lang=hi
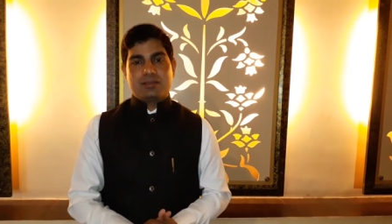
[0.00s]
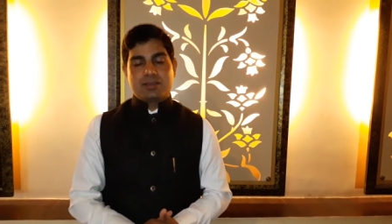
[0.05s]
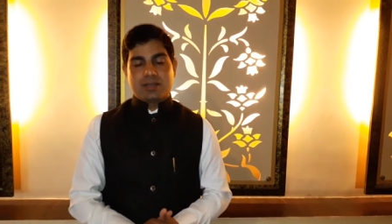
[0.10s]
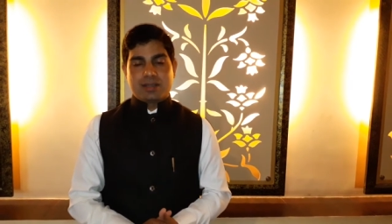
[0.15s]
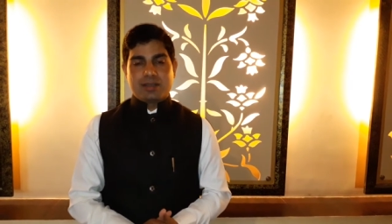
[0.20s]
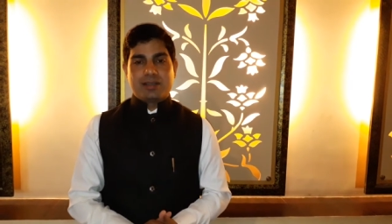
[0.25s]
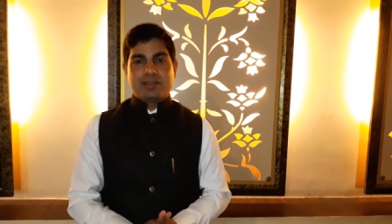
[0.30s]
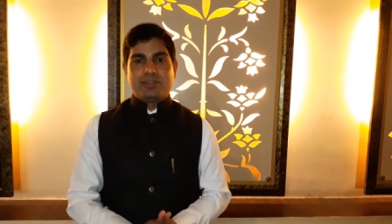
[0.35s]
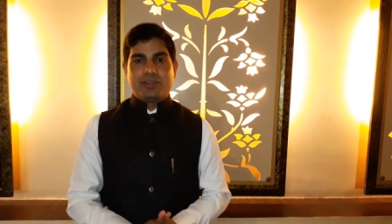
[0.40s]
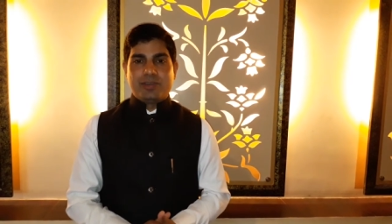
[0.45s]

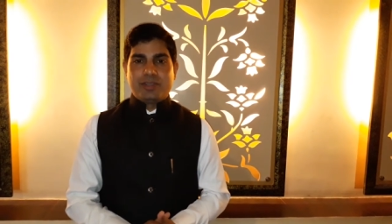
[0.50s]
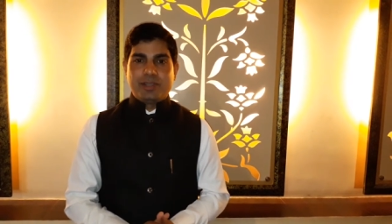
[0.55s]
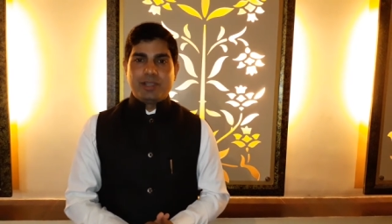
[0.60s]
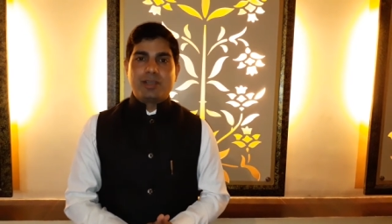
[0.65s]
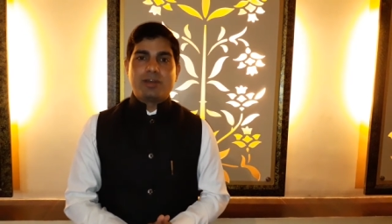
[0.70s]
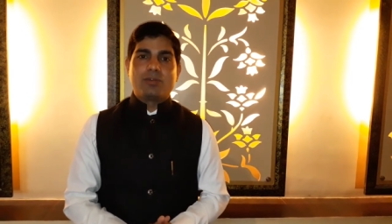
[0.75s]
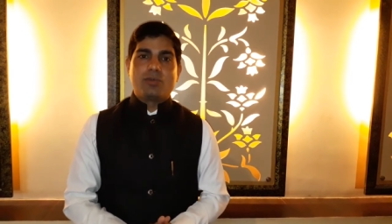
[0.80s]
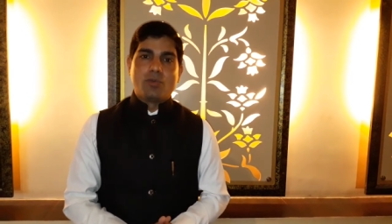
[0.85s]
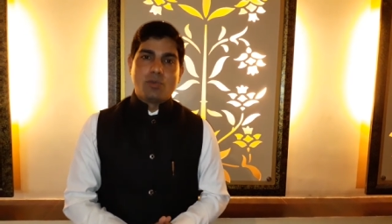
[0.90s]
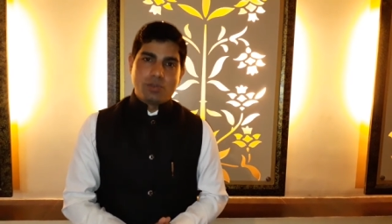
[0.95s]
थर्टी थ्री
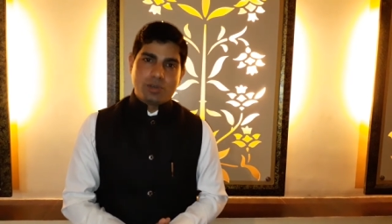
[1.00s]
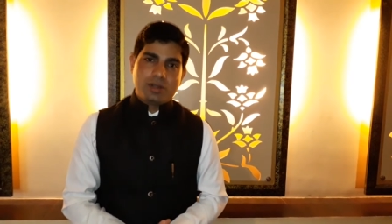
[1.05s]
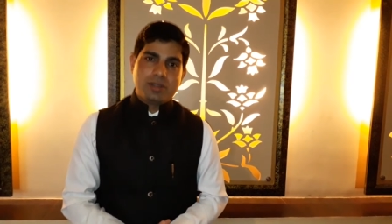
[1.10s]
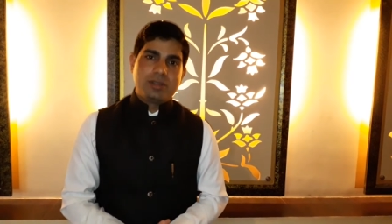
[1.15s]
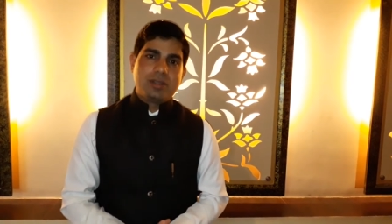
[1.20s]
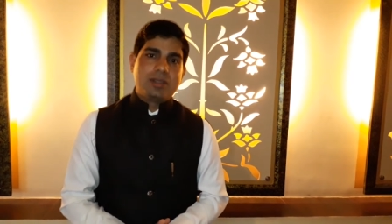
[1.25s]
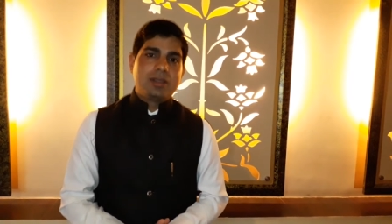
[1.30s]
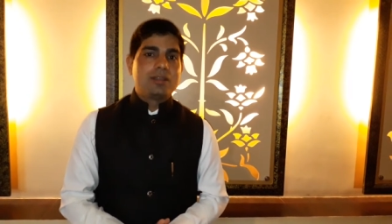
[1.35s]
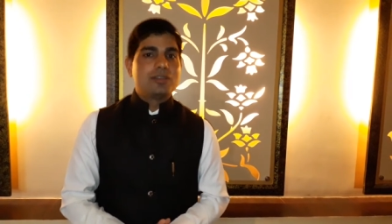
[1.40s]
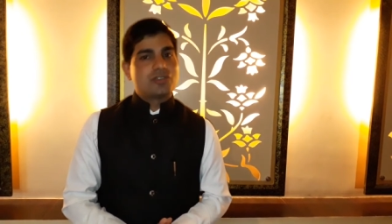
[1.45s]
ईयर ओल्ड
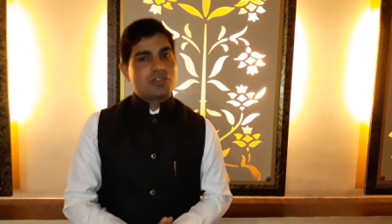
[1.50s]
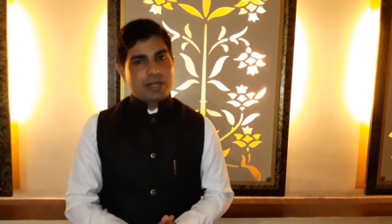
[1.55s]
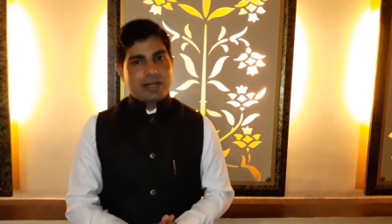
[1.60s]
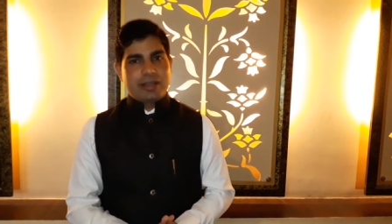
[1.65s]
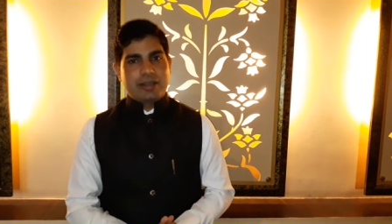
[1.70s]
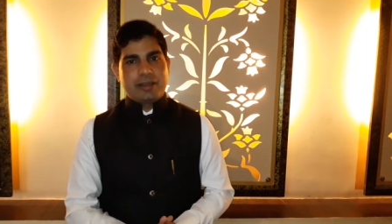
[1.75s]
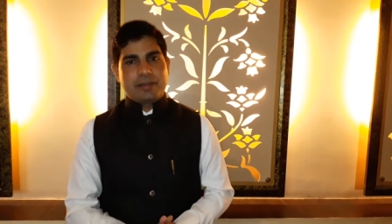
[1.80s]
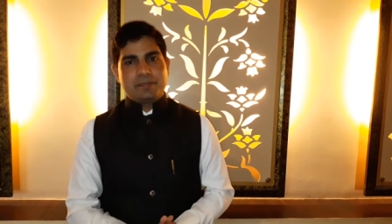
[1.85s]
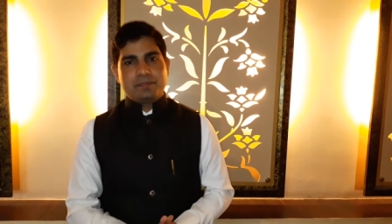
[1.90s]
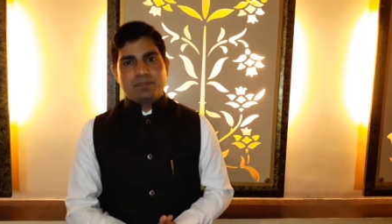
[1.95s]
चले
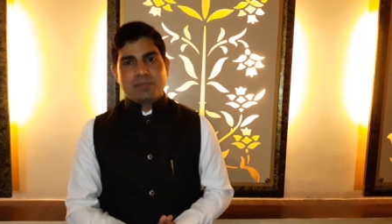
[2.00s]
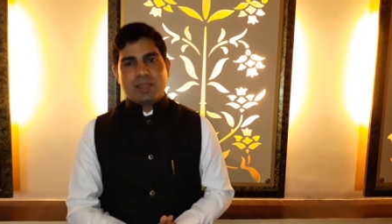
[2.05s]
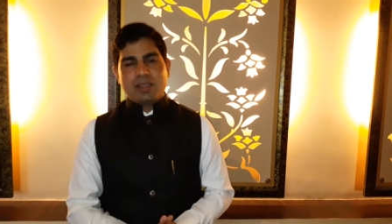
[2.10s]
गए